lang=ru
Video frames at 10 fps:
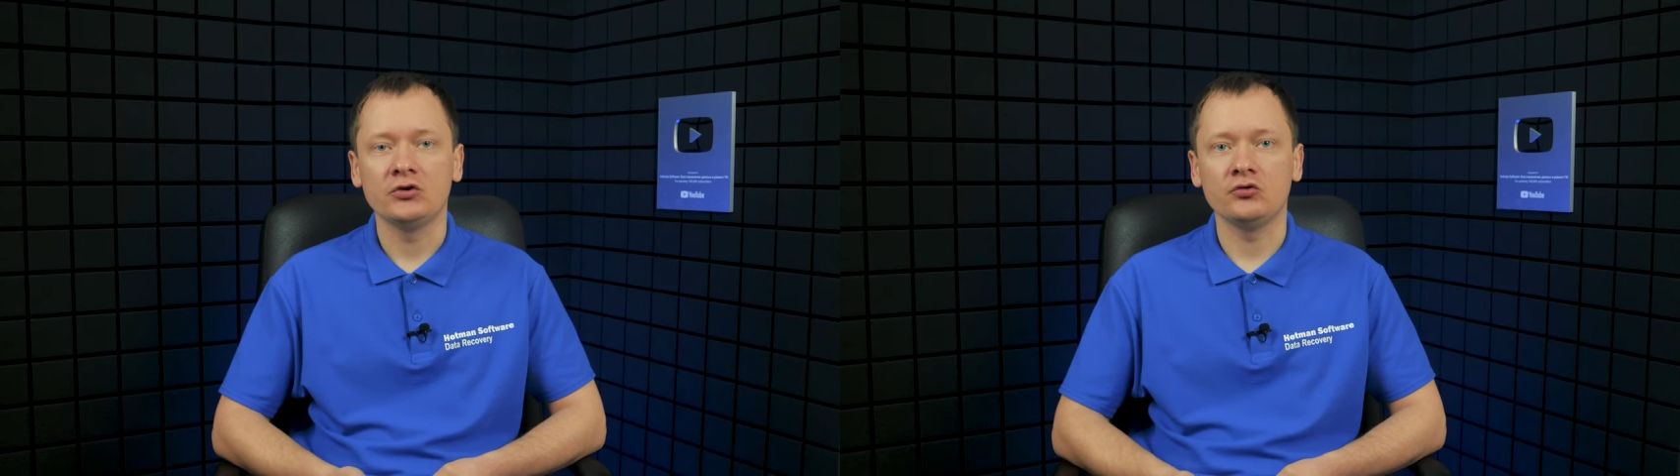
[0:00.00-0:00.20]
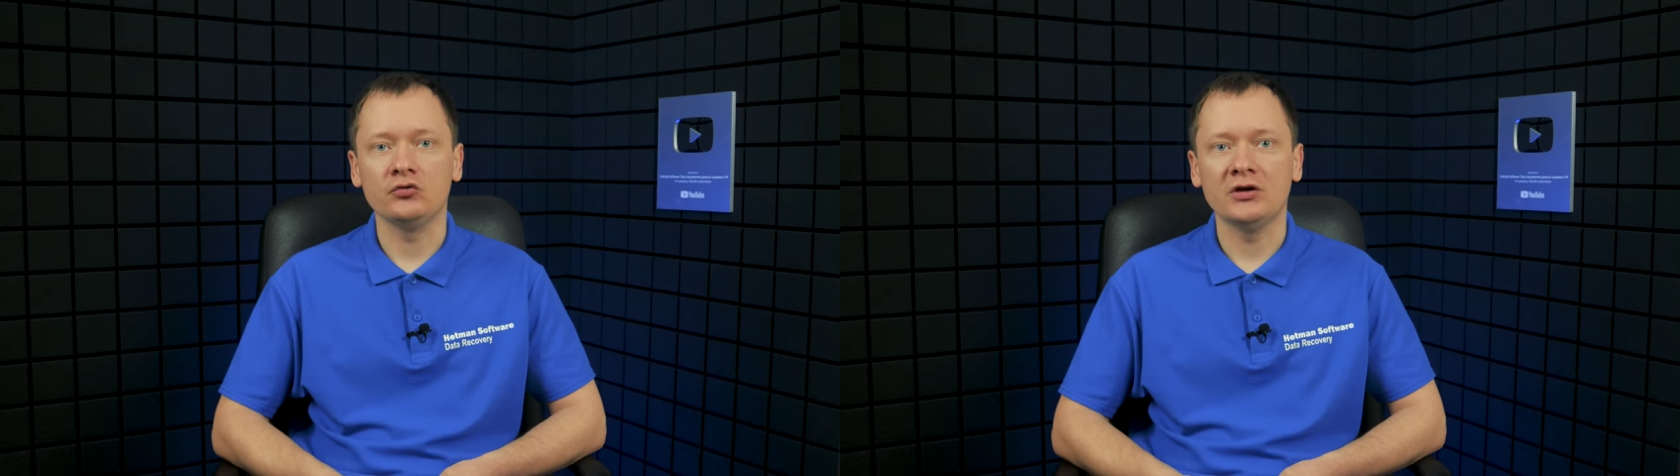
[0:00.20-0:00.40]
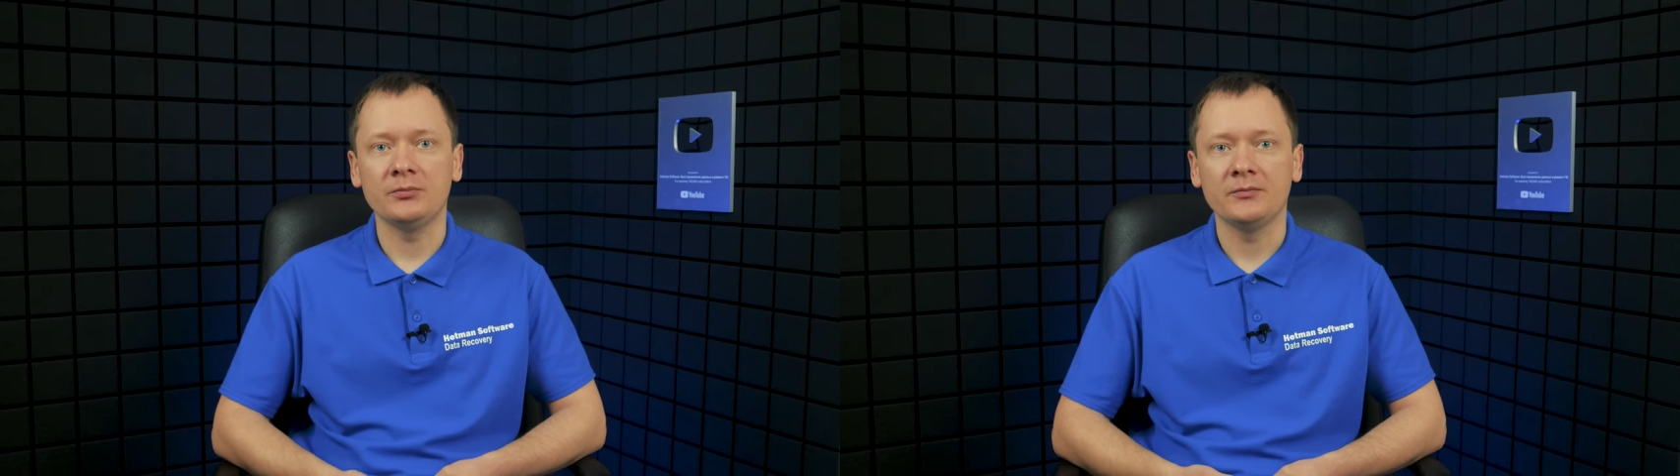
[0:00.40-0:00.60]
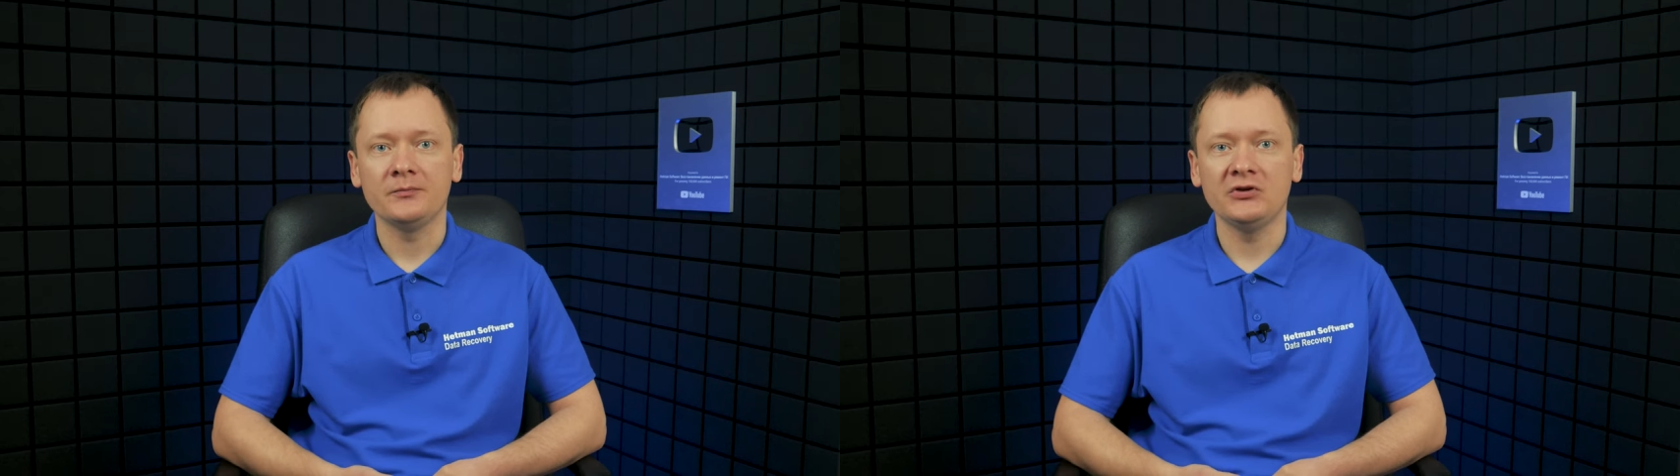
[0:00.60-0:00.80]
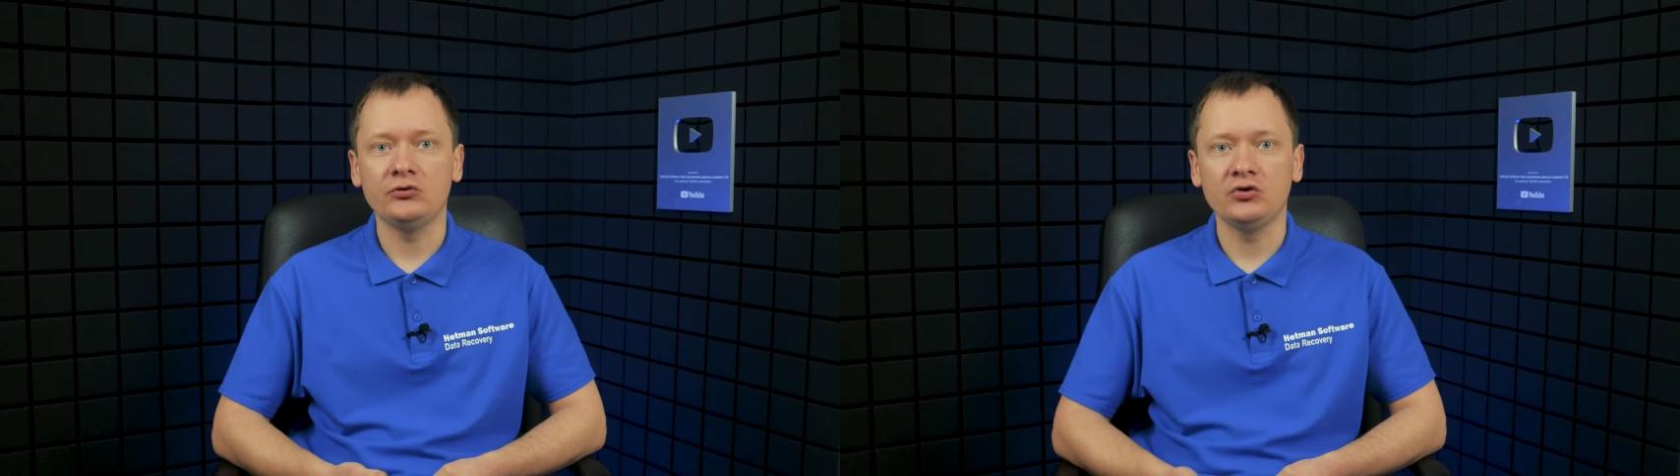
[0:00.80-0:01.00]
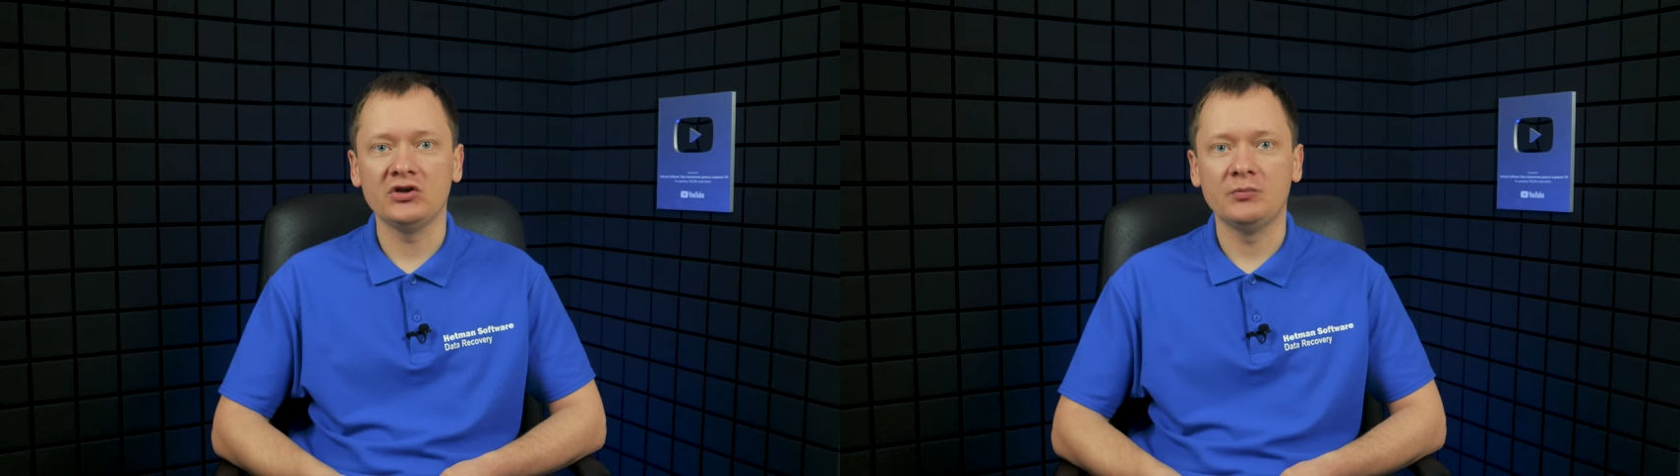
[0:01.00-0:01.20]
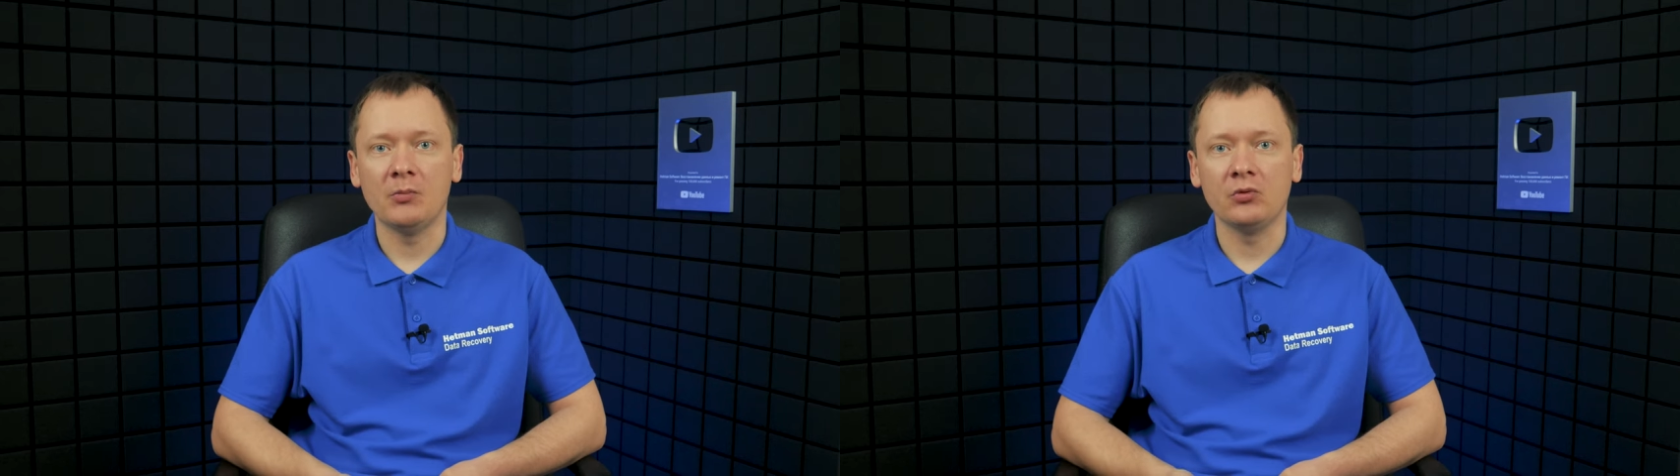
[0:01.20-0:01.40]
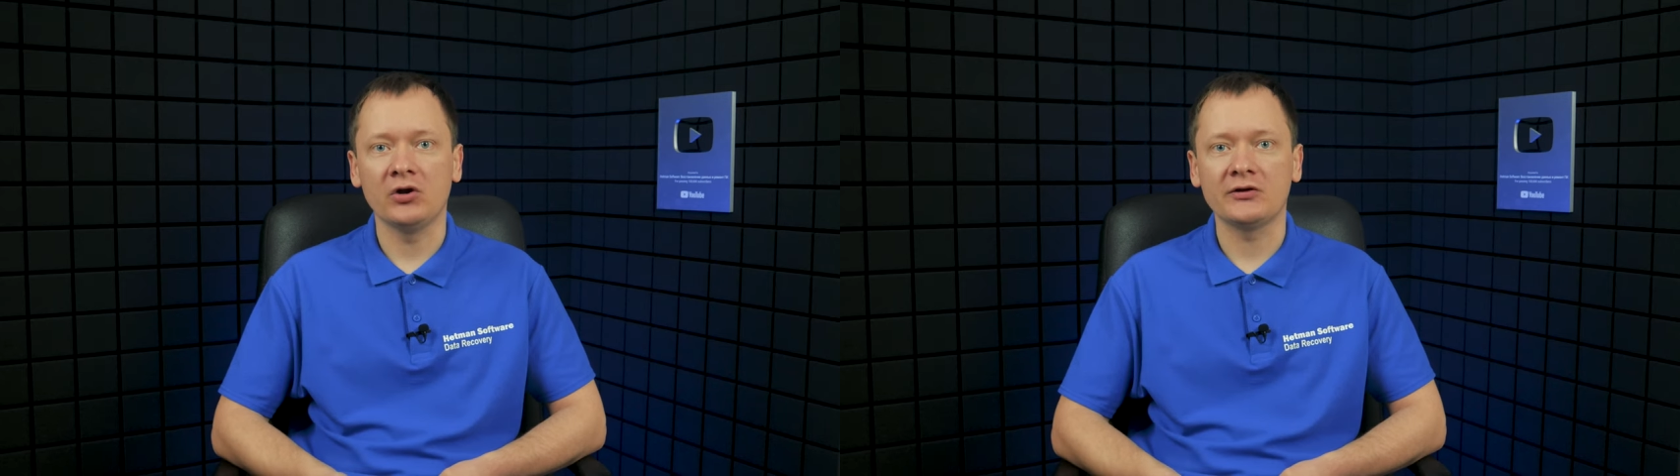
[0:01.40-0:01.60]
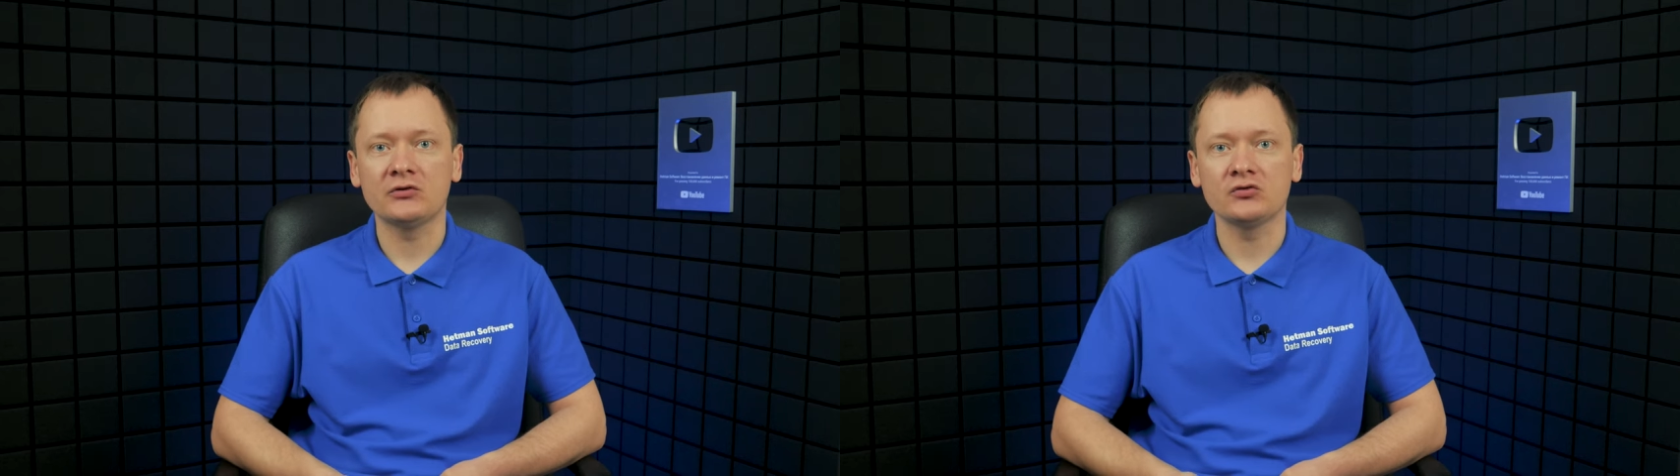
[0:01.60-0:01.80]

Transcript: QNAP и других популярных